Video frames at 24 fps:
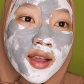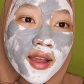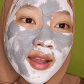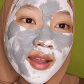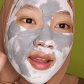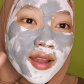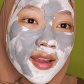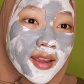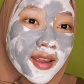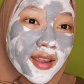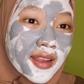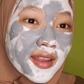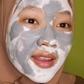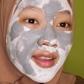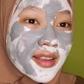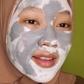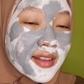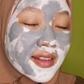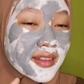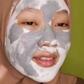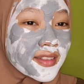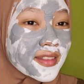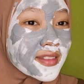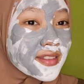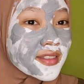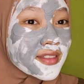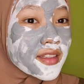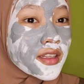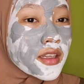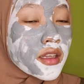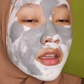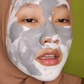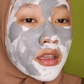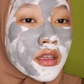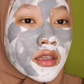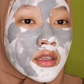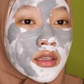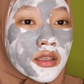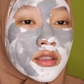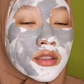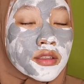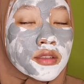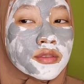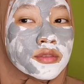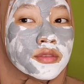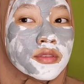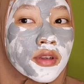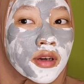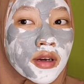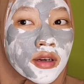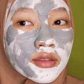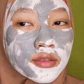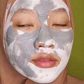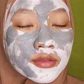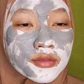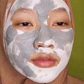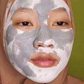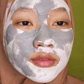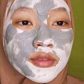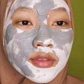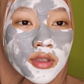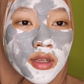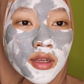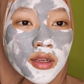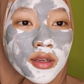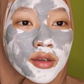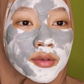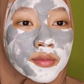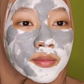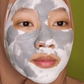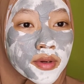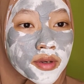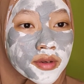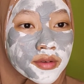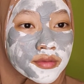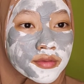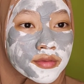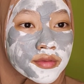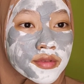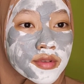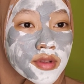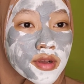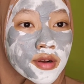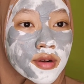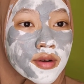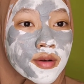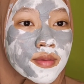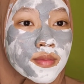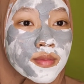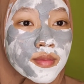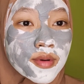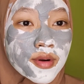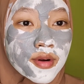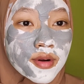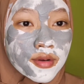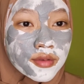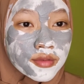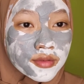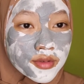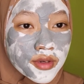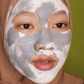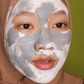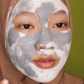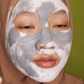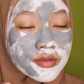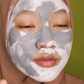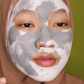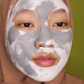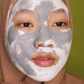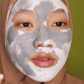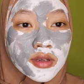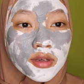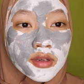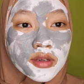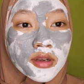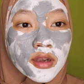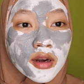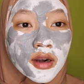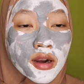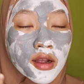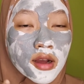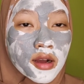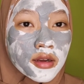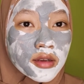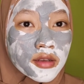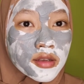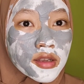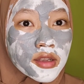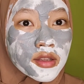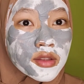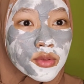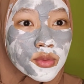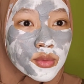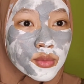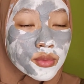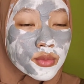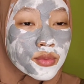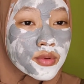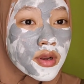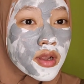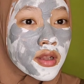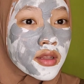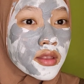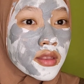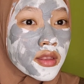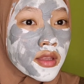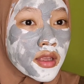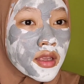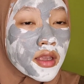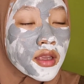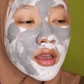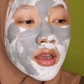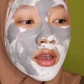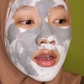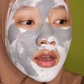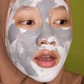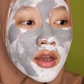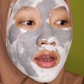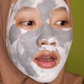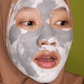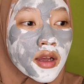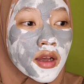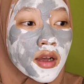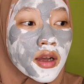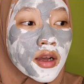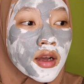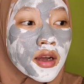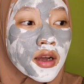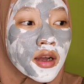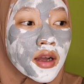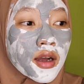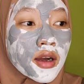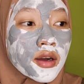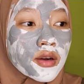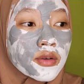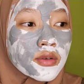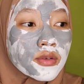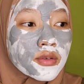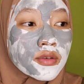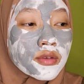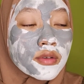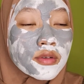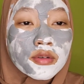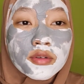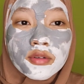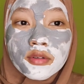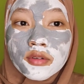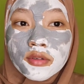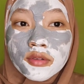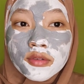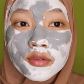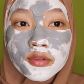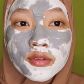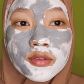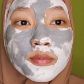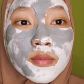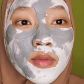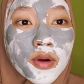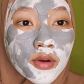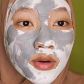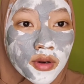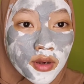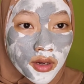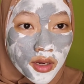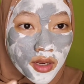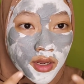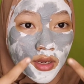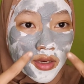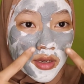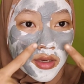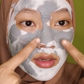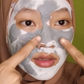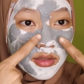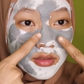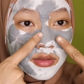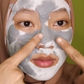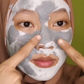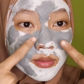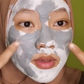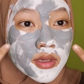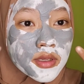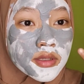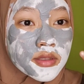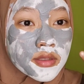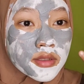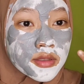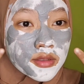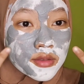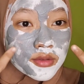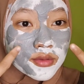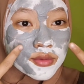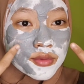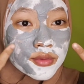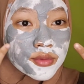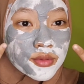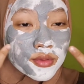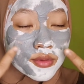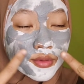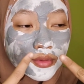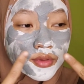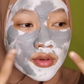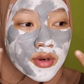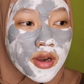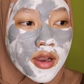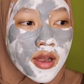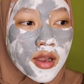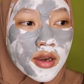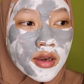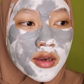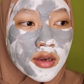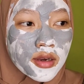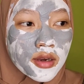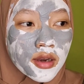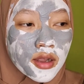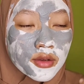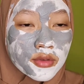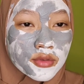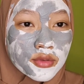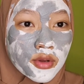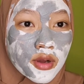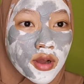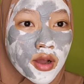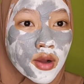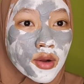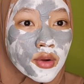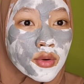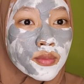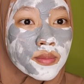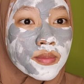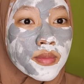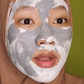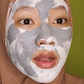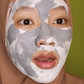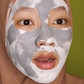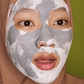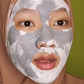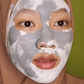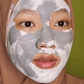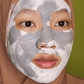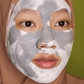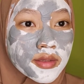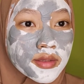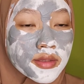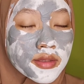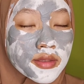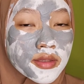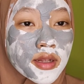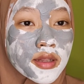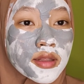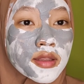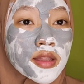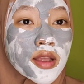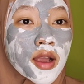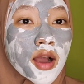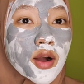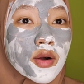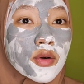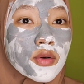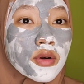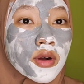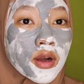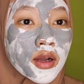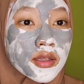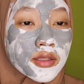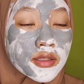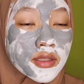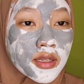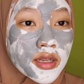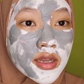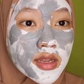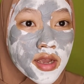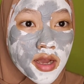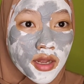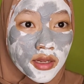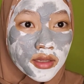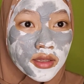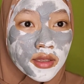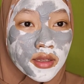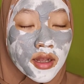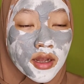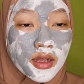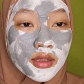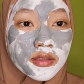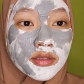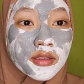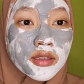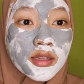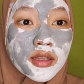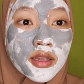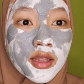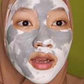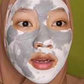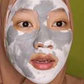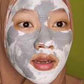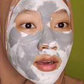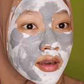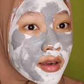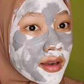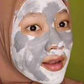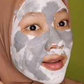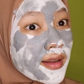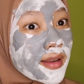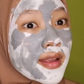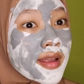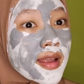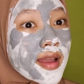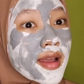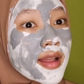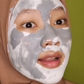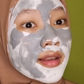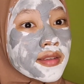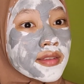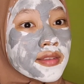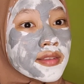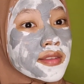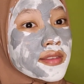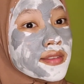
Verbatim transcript: hai ini udah susah lumayan susah ngomong udah susah gerak gitu nanti aku mau keringin yang sebelah sini dulu dan langsung aku bilas nanti aku kasih lihat hasilnya ke kalian